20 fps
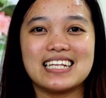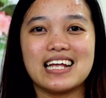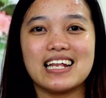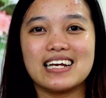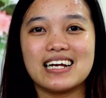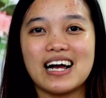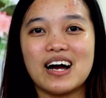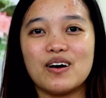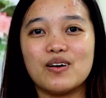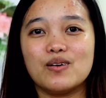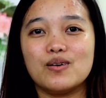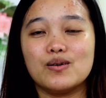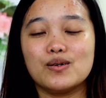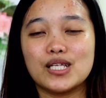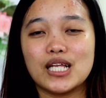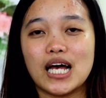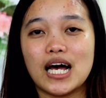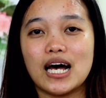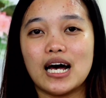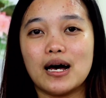Hindi talaga
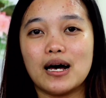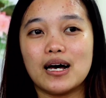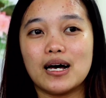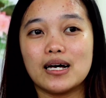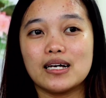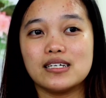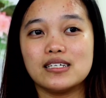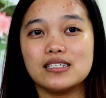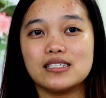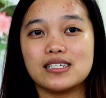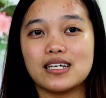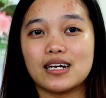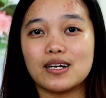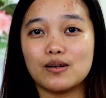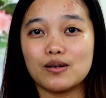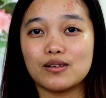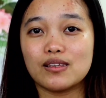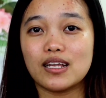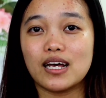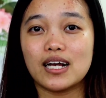ako
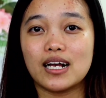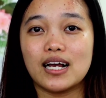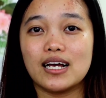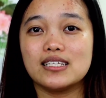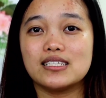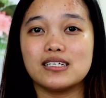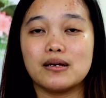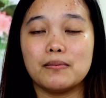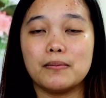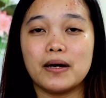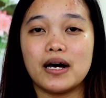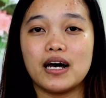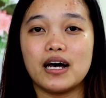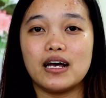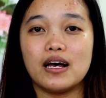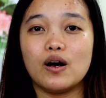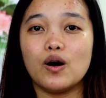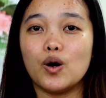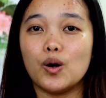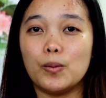nakakasagot agad sa
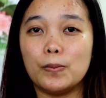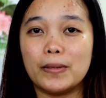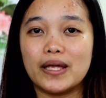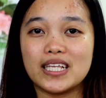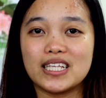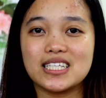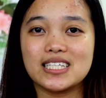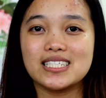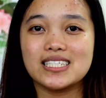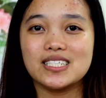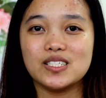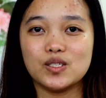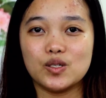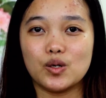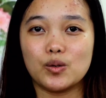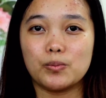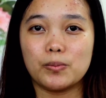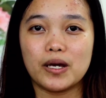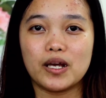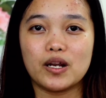mga comments nyo,